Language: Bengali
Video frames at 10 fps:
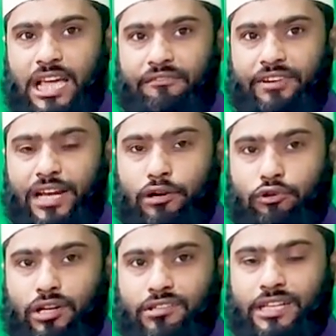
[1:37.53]
এম
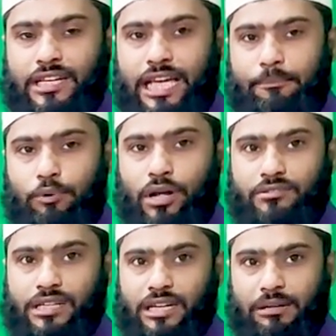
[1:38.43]
ইলেকট্রনিক্স থেকে এই
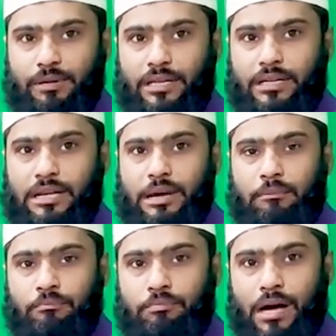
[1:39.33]
প্রোডাক্ট যারা নেবেন
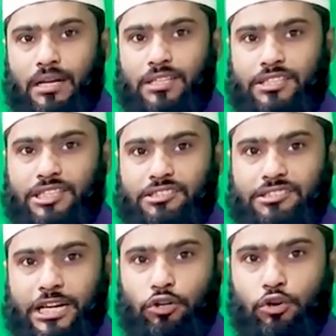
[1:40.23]
বাংলাদেশের
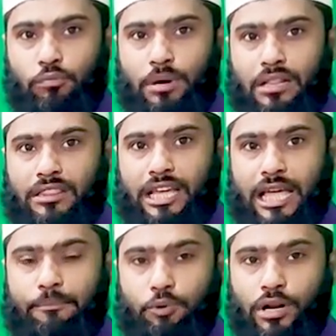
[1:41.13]
যে কোনো প্রান্তে
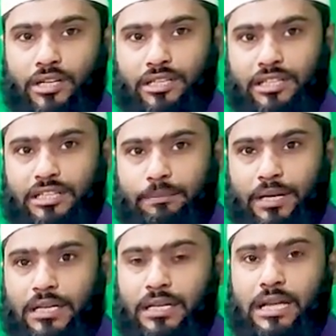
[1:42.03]
এই প্রোডাক্টটি নিতে
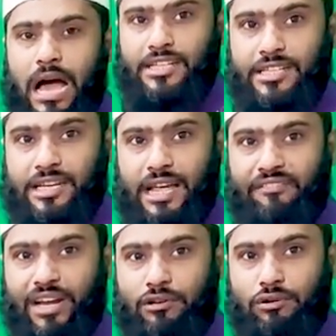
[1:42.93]
পারেন টিএম
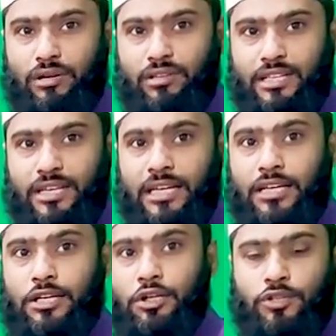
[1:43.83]
ইলেকট্রনিক্স থেকে
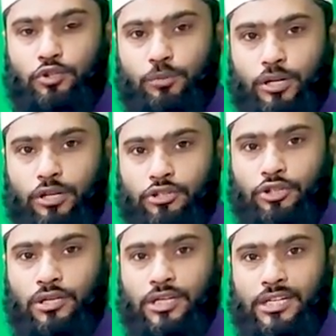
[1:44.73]
সুপ্রিয়
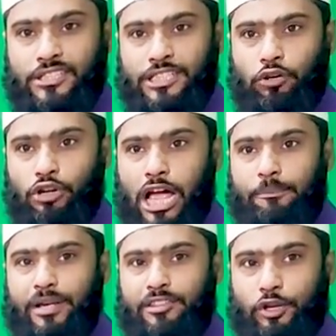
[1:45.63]
দর্শক যে কোনো
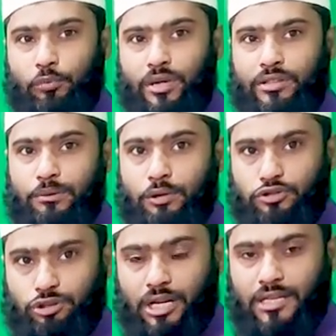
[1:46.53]
আইপিএস ইউপিএস এবং
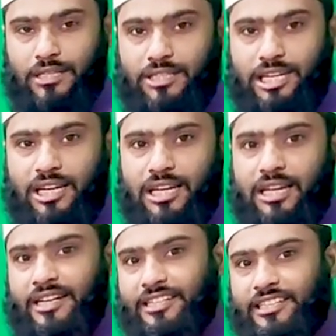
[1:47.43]
সোলার নিতে চাইলে
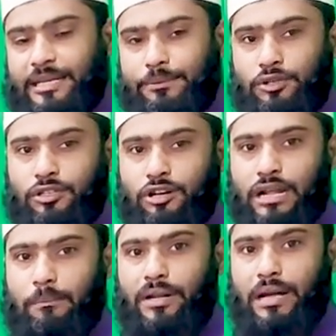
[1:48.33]
ডিসক্রিপশন দেওয়া
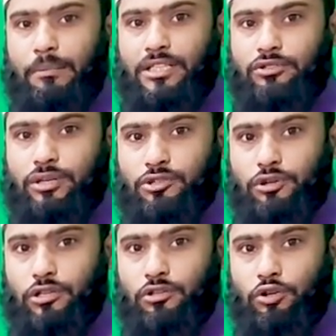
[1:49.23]
নাম্বারে আমাদের সঙ্গে
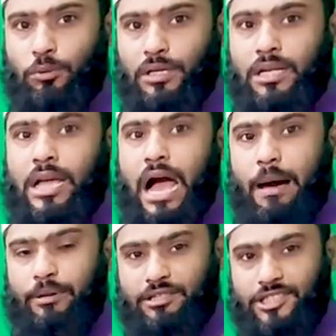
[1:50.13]
যোগাযোগ করবেন
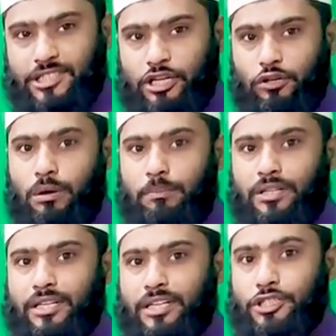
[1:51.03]
আমরা চেষ্টা করব
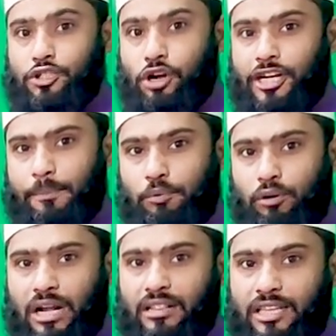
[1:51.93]
আপনাদেরকে সঠিক
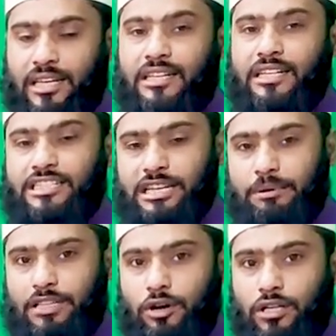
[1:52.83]
প্রোডাক্ট দিয়ে
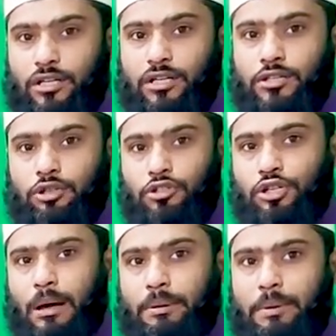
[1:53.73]
সেবা দেওয়ার
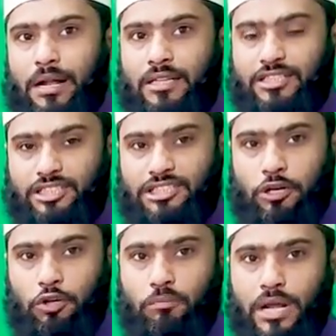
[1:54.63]
দর্শক আমরা বাংলাদেশের যে
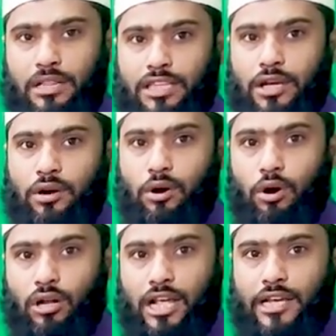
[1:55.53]
কোনো প্রান্তে
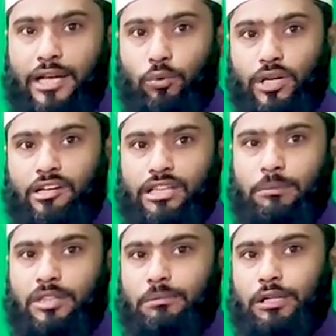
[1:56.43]
অনলাইনে কুরিয়ার
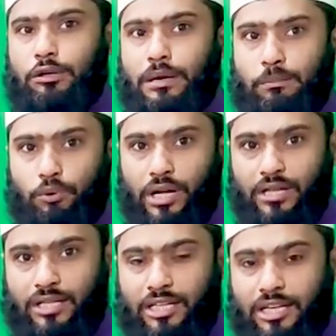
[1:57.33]
সার্ভিসের মাধ্যমে
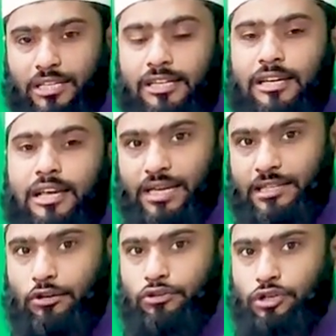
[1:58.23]
প্রোডাক্ট দিয়ে থাকি
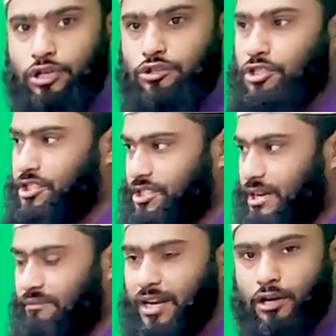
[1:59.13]
এছাড়াও সরাসরি
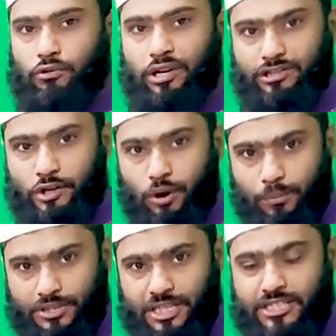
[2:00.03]
টিএম ইলেকট্রনিক্সের
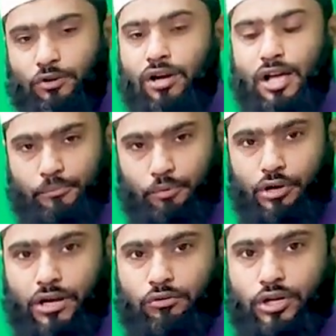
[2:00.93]
অফিসে এসেও
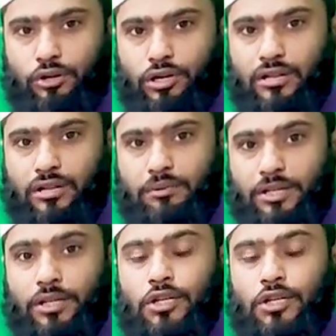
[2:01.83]
প্রোডাক্ট ক্রয় করা যাবে